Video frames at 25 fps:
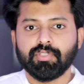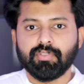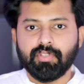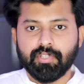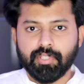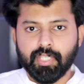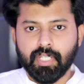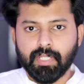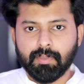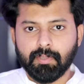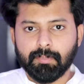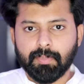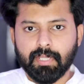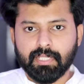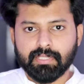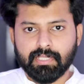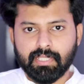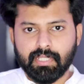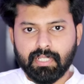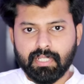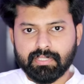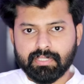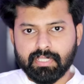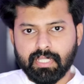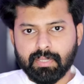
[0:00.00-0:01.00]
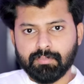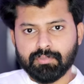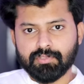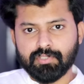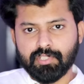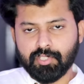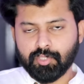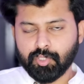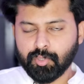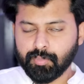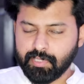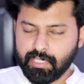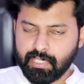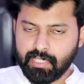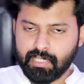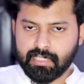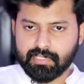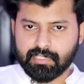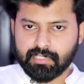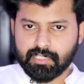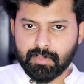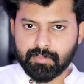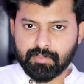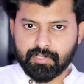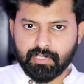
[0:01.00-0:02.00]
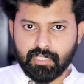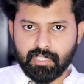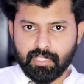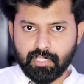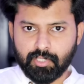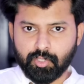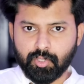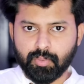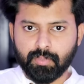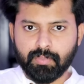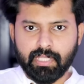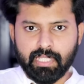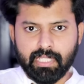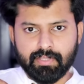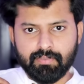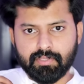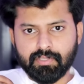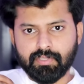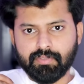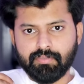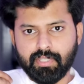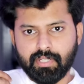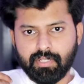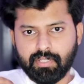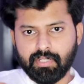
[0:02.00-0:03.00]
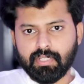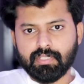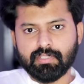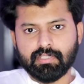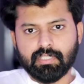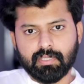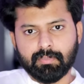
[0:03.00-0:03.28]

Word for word: ஸோ இது வரைக்கும் நம்ம பார்த்த எல்லா ஷாம்பூஸ் லிங்க்கும் கீழே டிஸ்கிரிப்ஷனில் இருக்கும் நீங்கள் வந்து வேணும்னா